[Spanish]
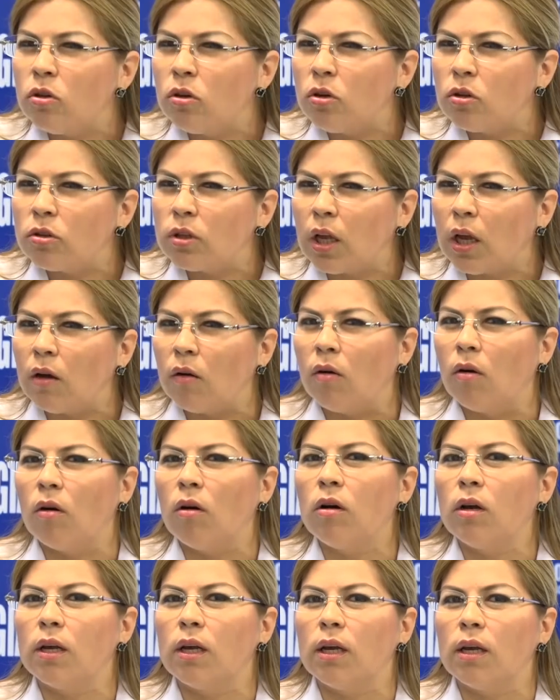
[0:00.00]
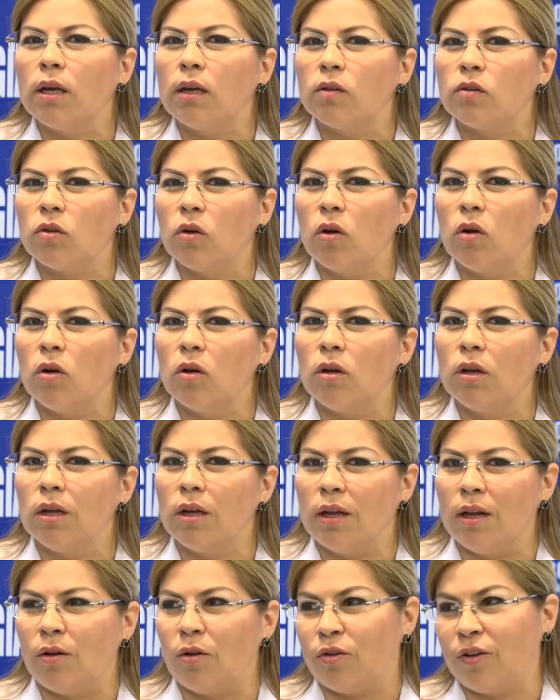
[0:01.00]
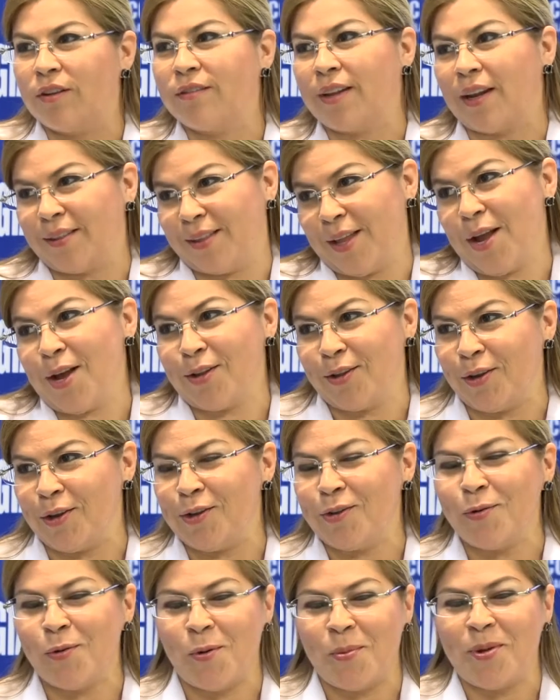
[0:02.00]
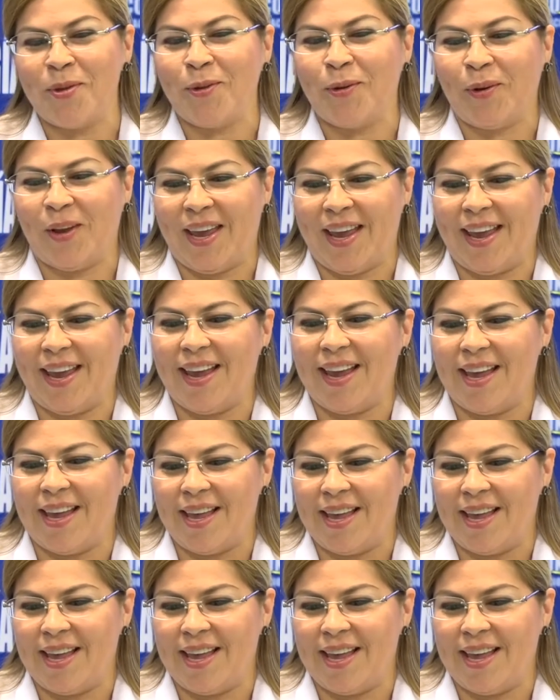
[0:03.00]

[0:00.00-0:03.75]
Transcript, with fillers: lo tengo, eh, son eh, los estrategas en este momento que